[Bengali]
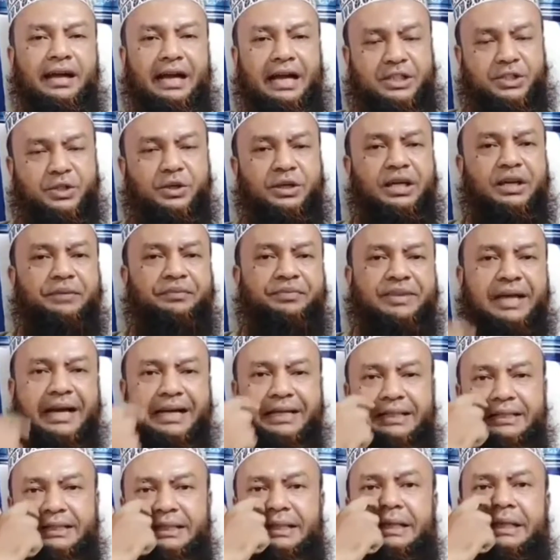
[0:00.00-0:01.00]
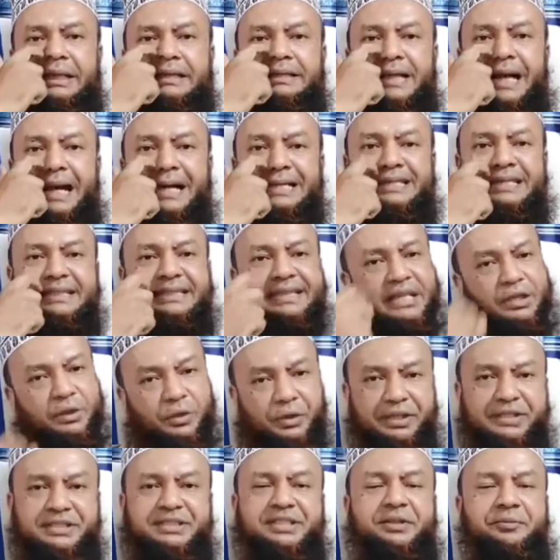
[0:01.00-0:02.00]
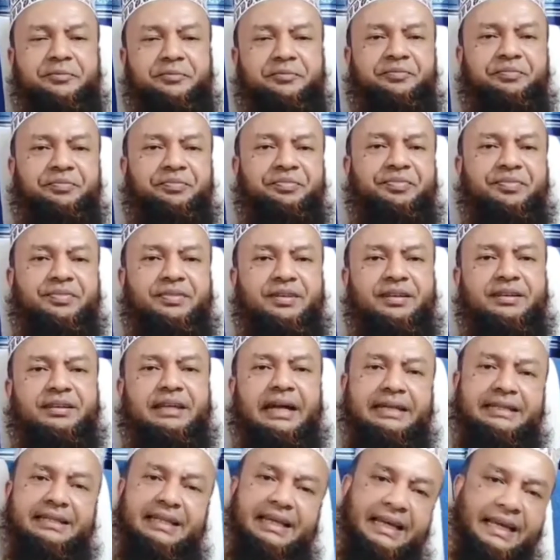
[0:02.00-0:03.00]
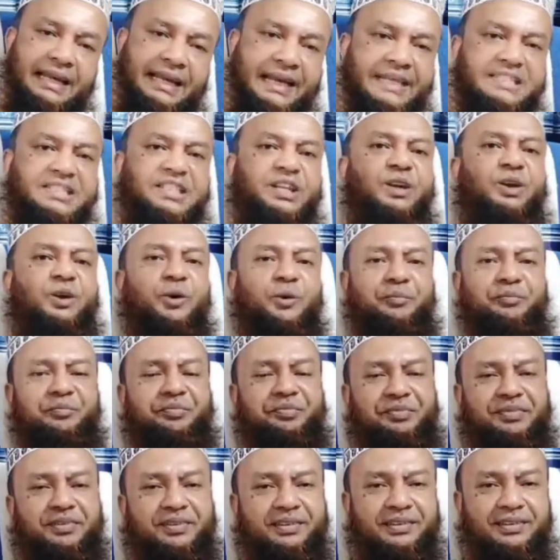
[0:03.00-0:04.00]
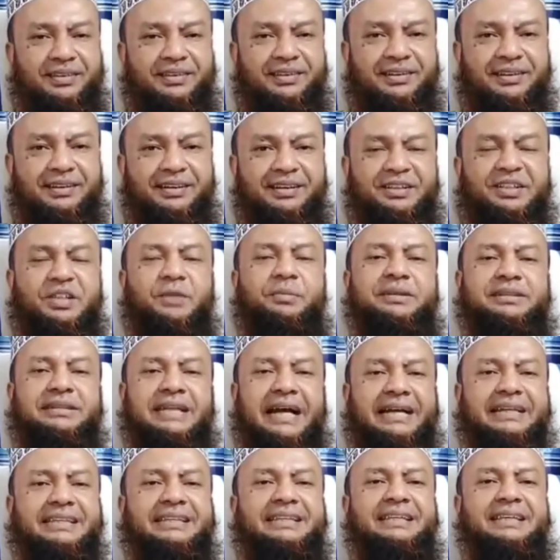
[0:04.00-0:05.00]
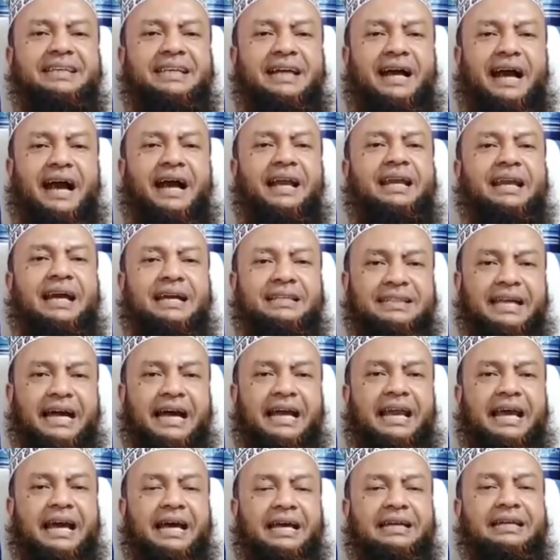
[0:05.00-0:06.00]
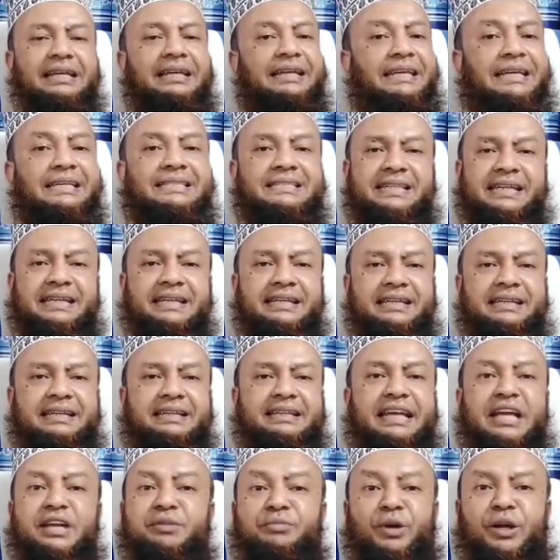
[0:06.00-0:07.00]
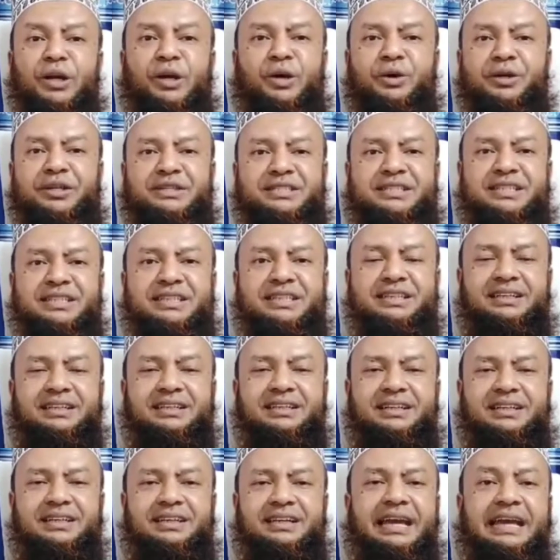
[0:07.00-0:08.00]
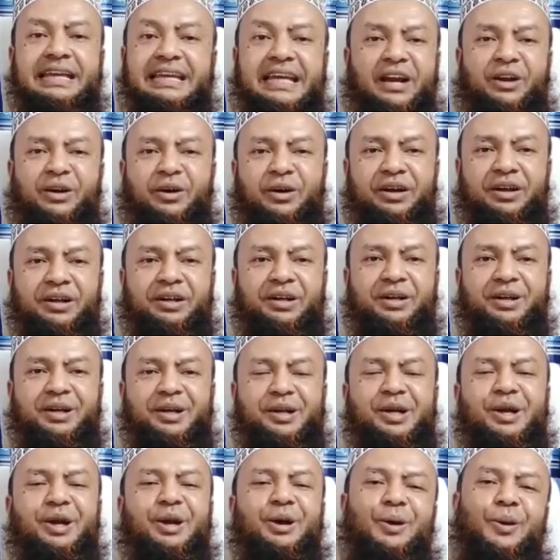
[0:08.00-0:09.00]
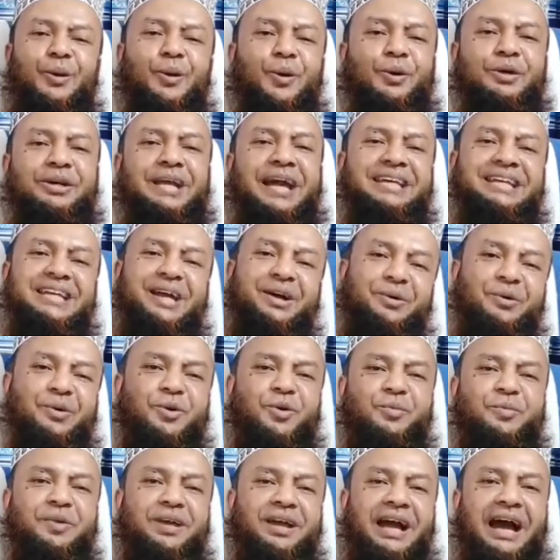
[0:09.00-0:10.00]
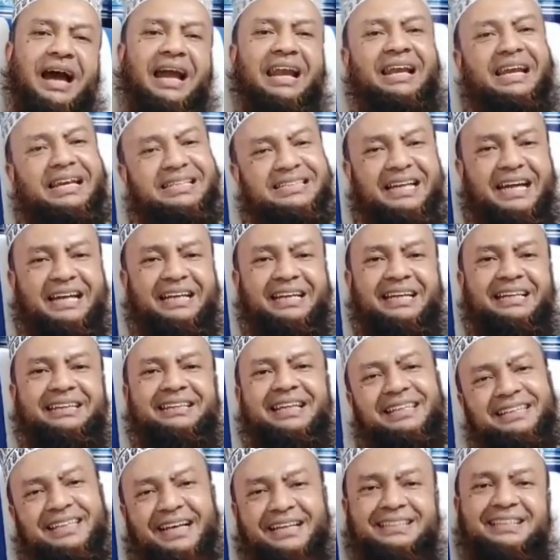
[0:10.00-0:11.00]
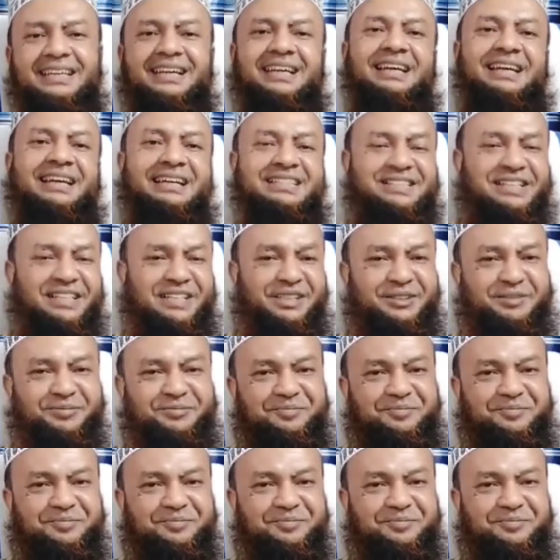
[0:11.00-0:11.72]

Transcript: আসলে তাকদিরে যা আছে তাই হয়েছে তাকদিরে লেখা ছিল তবে তাকদির আল্লাহ তালা লিখেছেন তাই বলে হয়েছে এটা নয় লোকটা এটা করবে আল্লাহ জানে তাই তাকদির লিখেছেন